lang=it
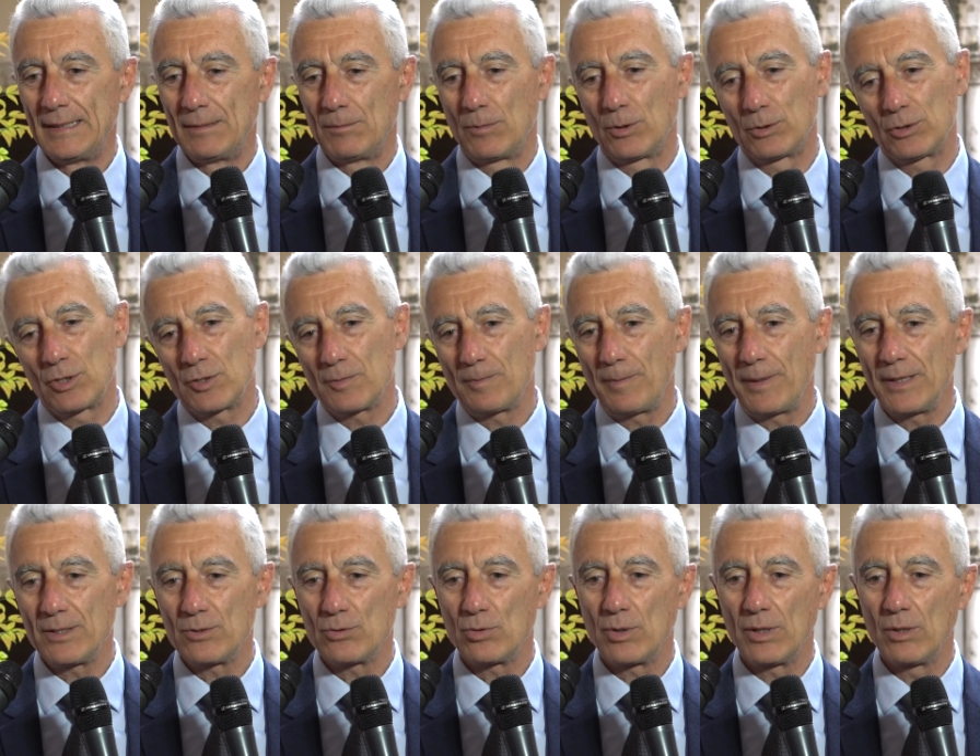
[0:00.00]
molto
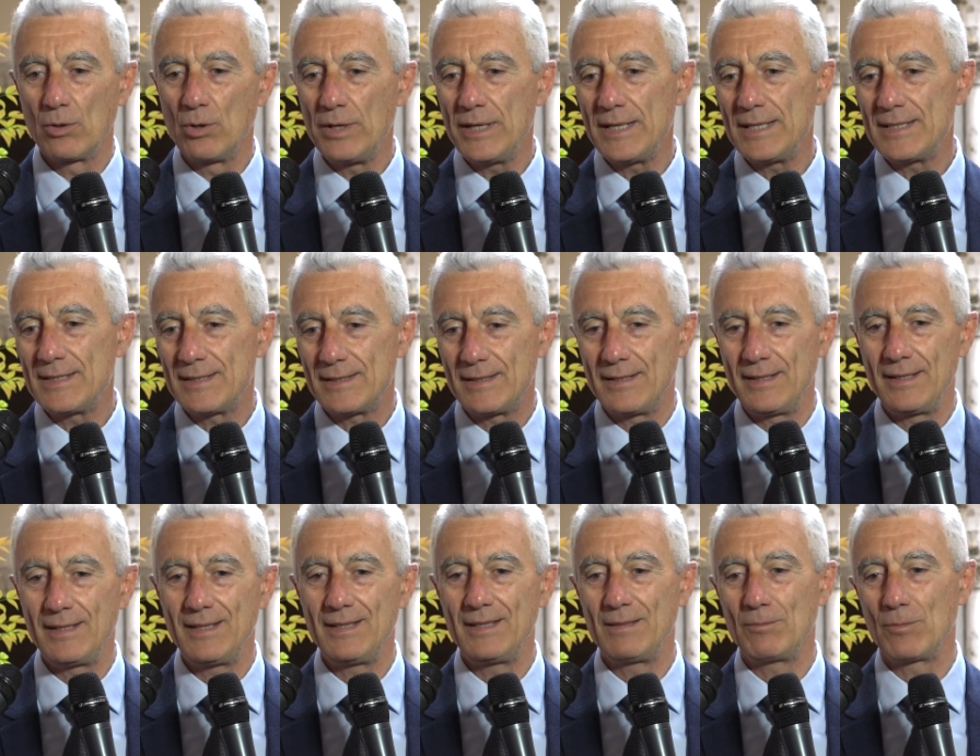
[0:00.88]
spesso
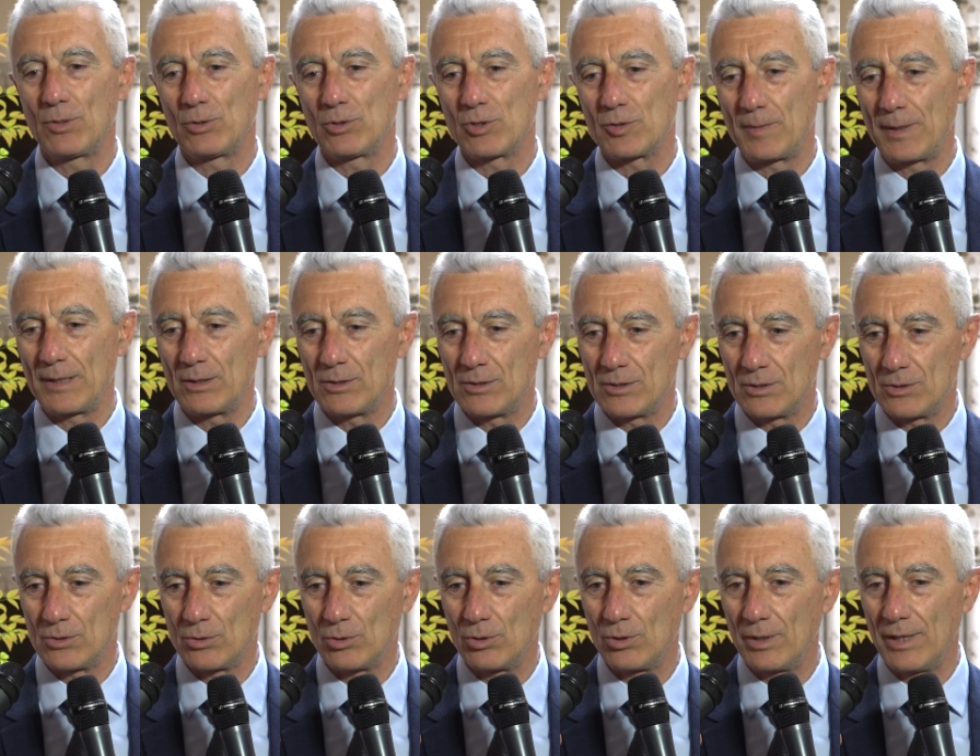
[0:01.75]
egoisti, molto
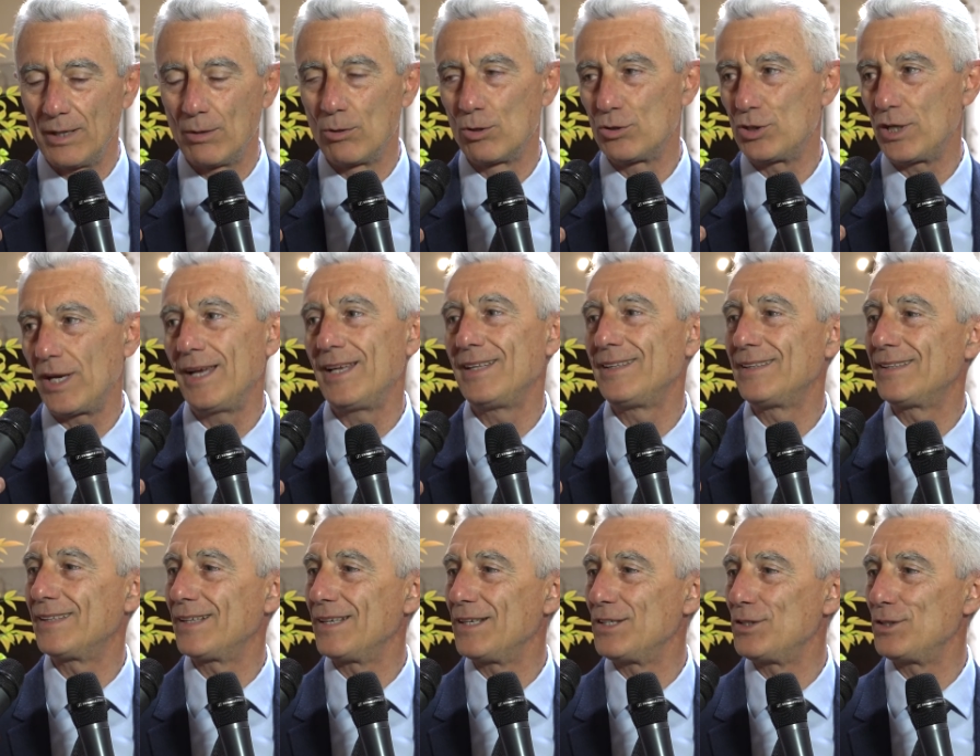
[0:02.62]
spesso
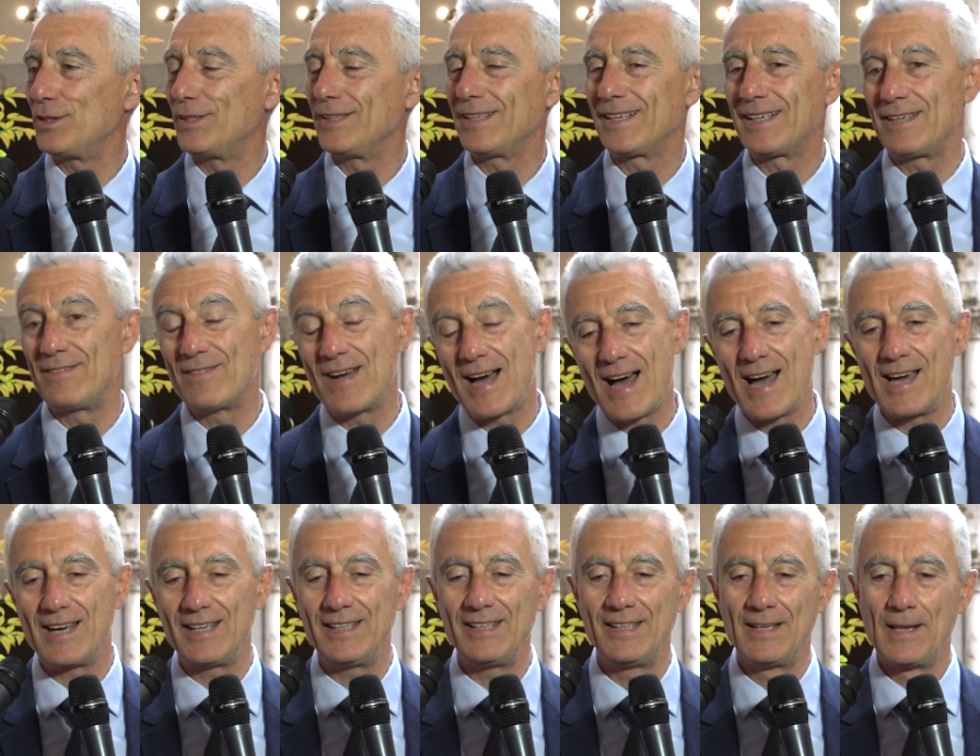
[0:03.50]
egocentrici,
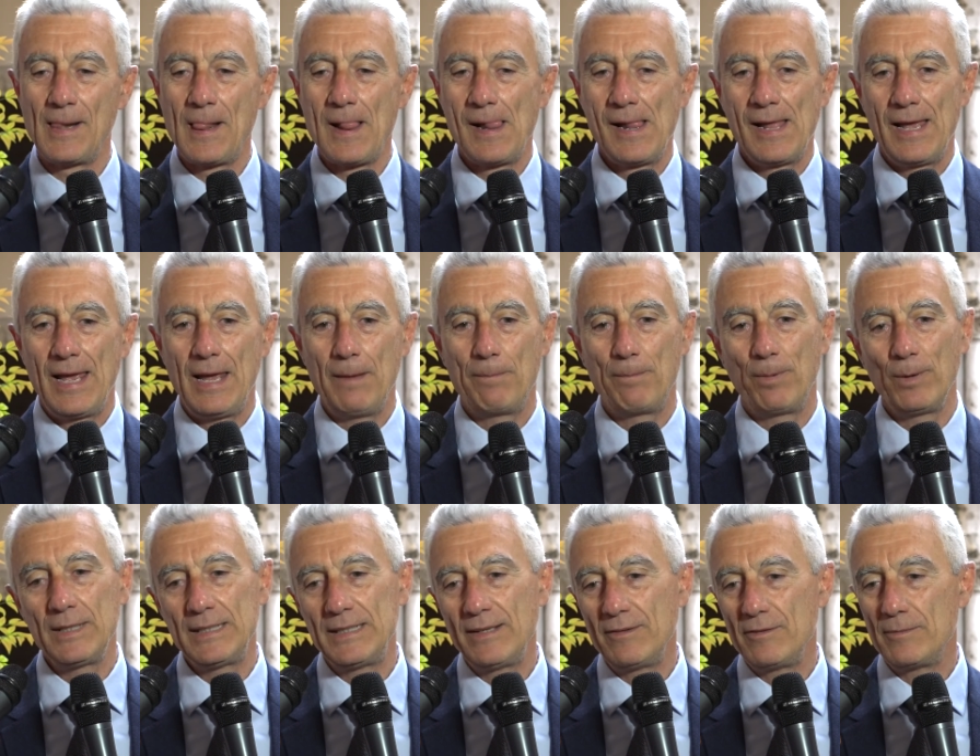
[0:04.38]
rivali e
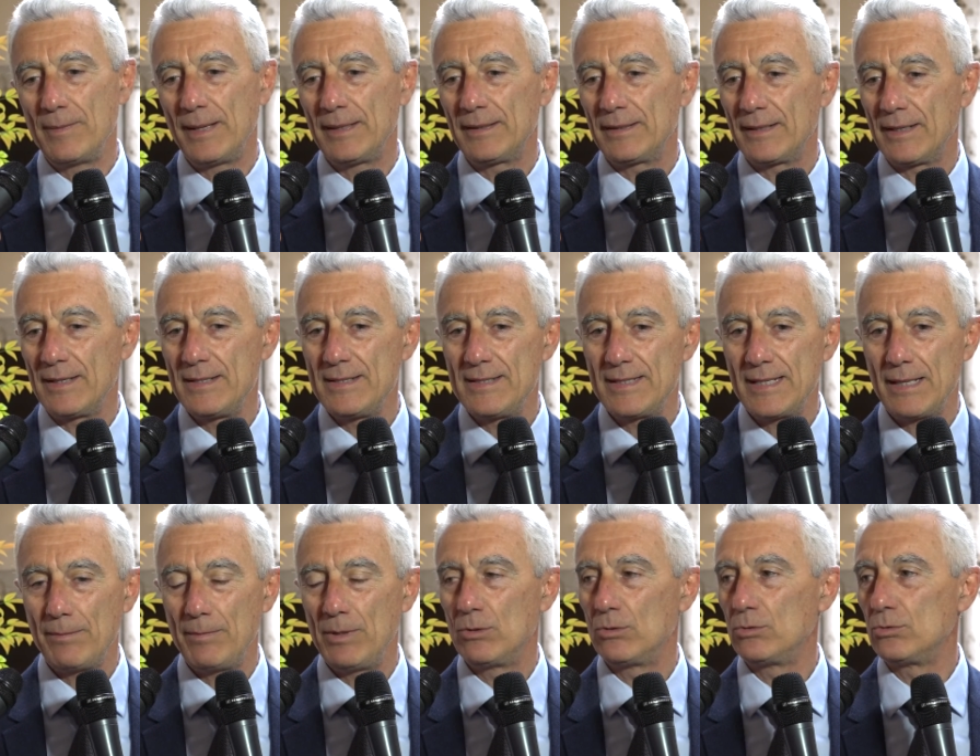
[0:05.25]
poi li devi mettere
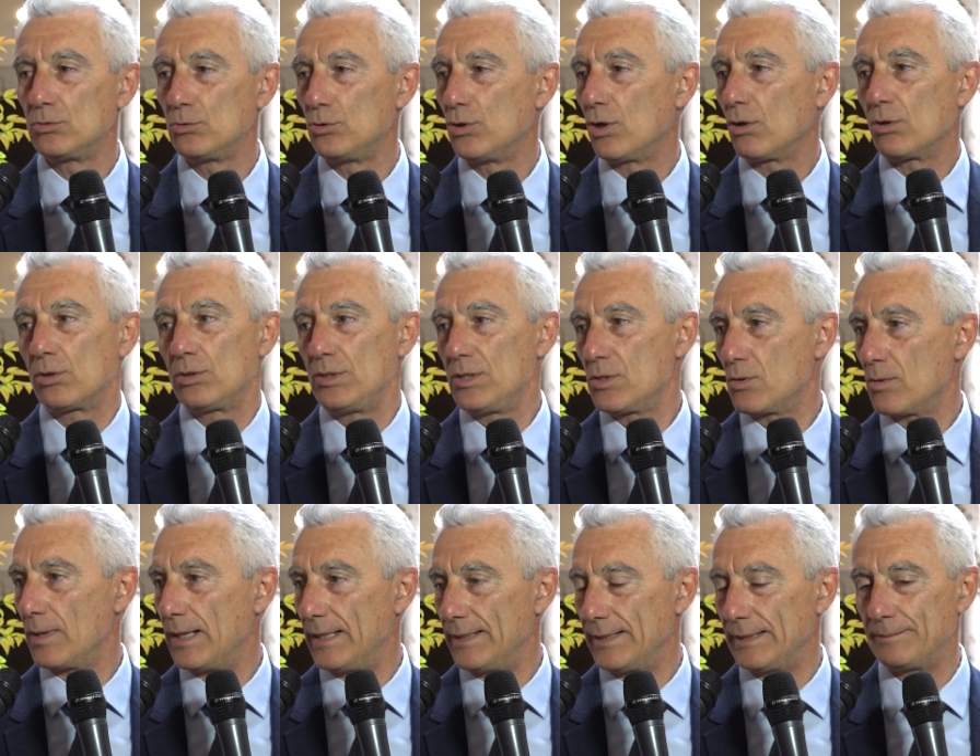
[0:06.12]
insieme in un gioco di
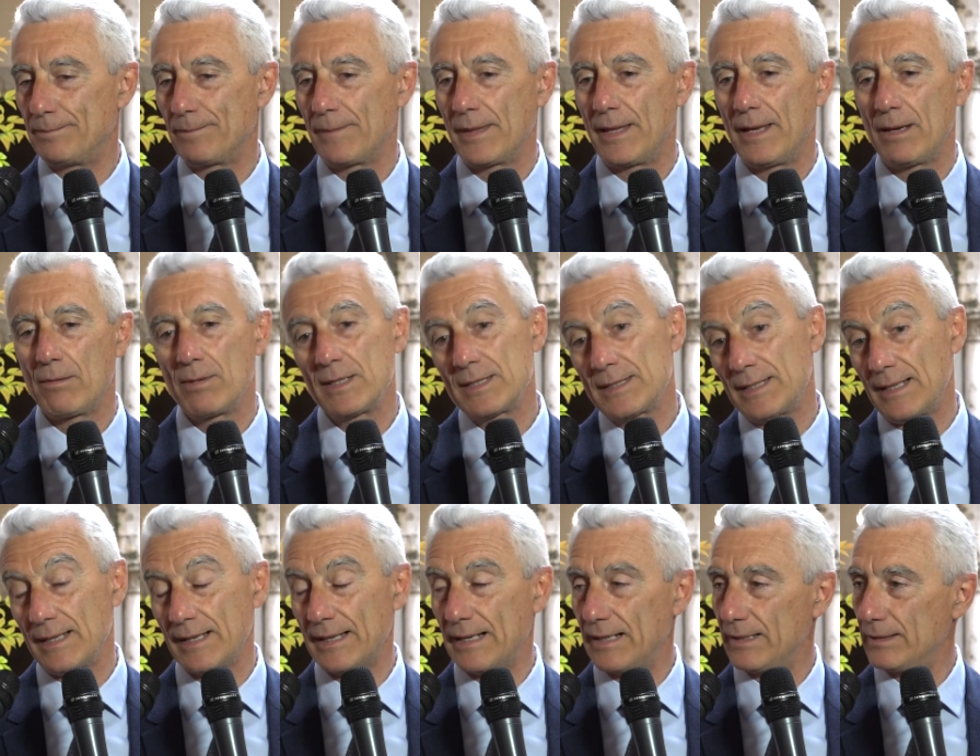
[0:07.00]
squadra e questa è
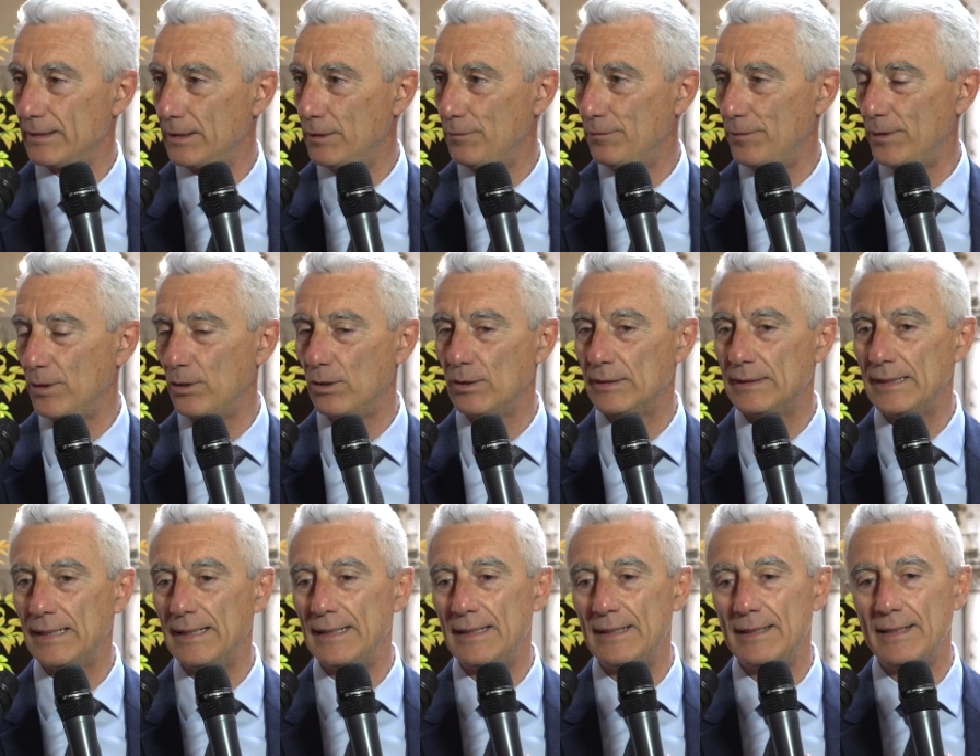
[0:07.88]
la grande
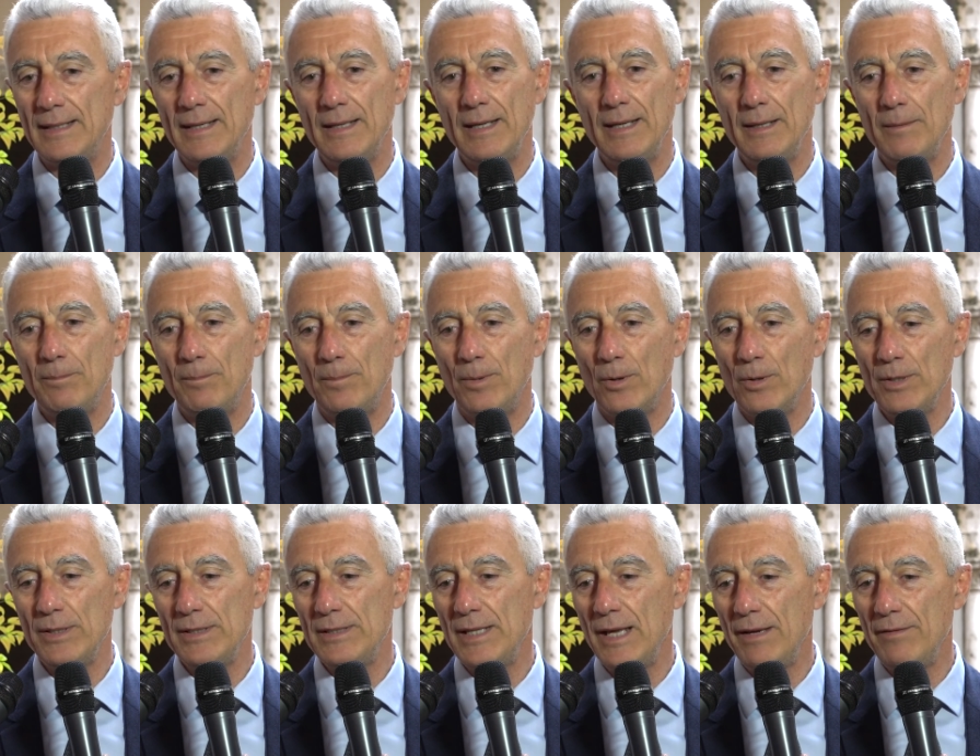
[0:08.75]
difficoltà e
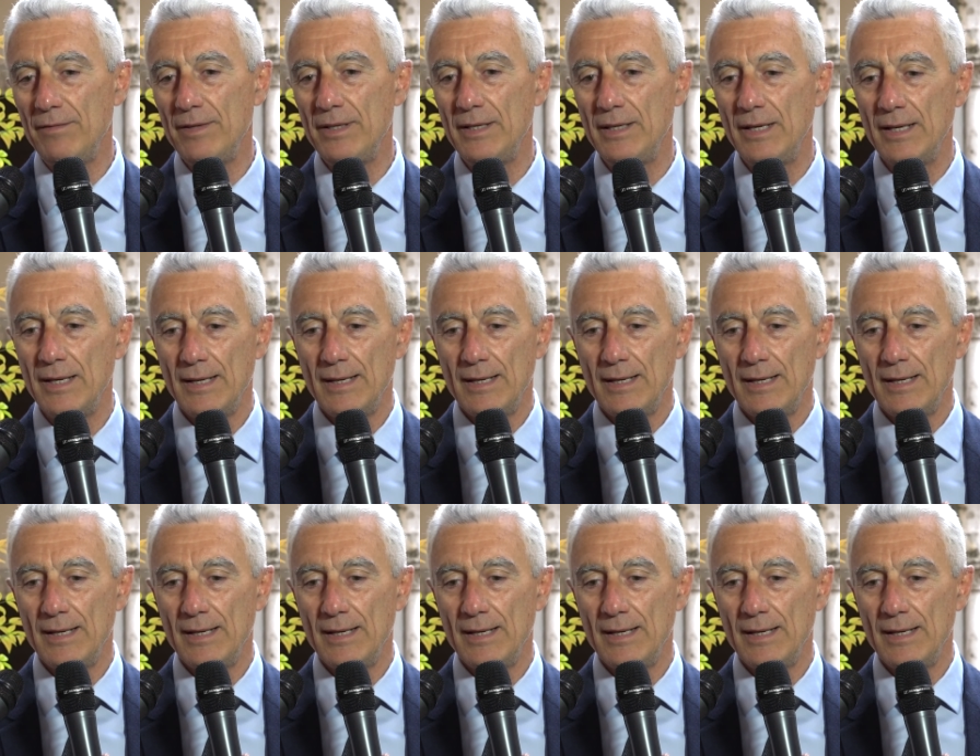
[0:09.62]
poi devi